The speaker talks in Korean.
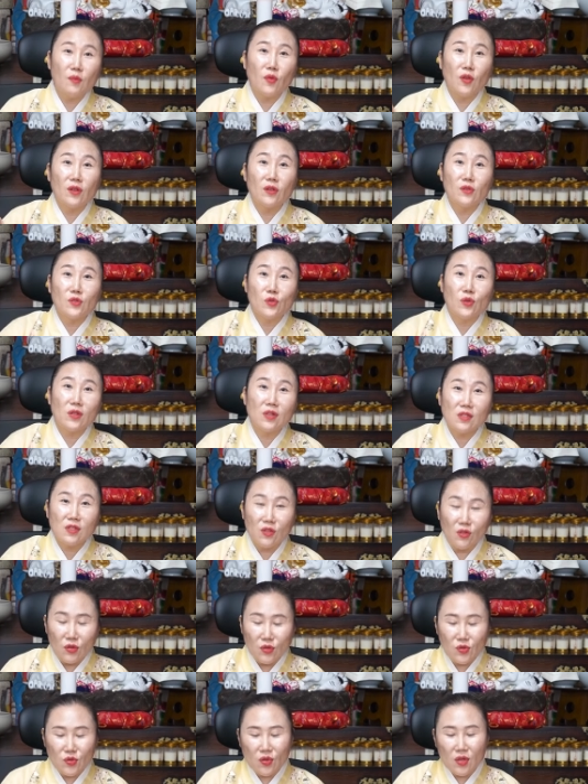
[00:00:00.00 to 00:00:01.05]
뭐 이런 소리를
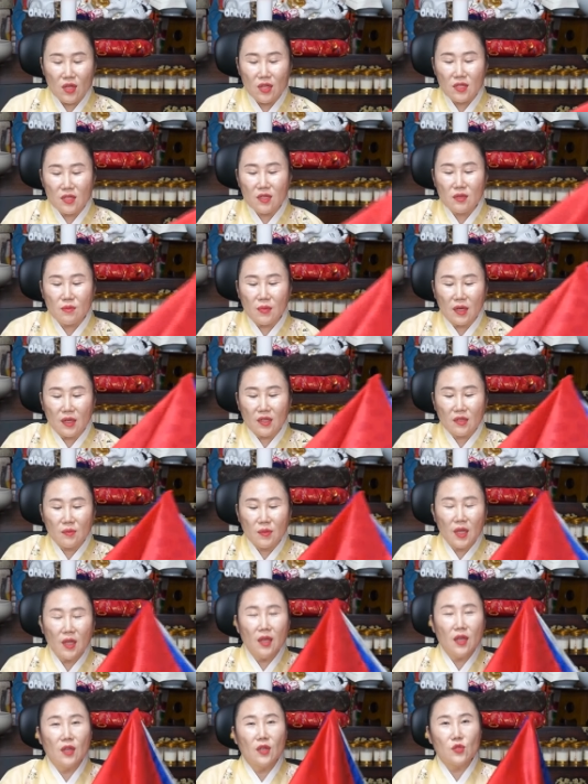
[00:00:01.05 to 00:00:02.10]
들을 수도 있을
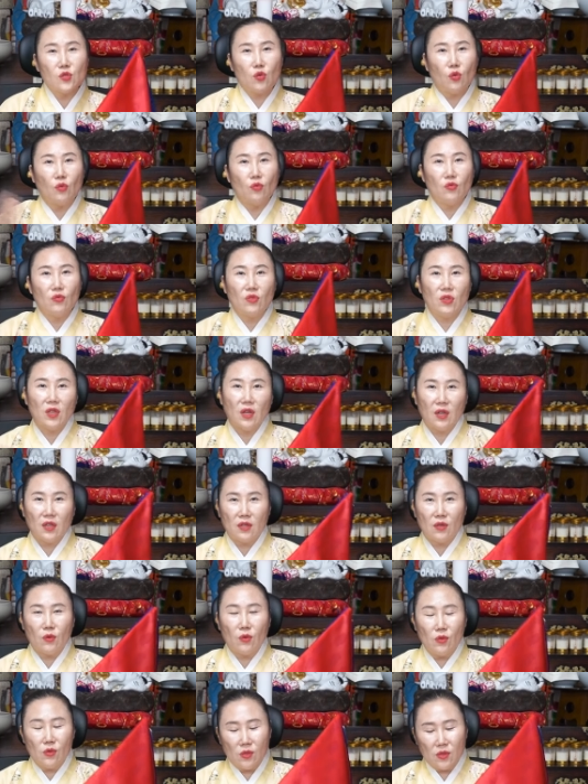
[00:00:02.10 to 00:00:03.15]
만큼의 좋은 응기가
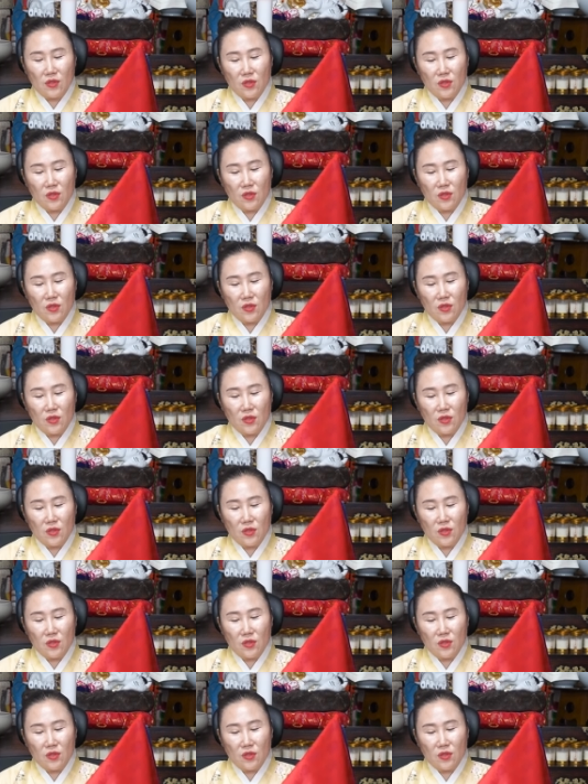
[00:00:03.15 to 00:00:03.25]
들어,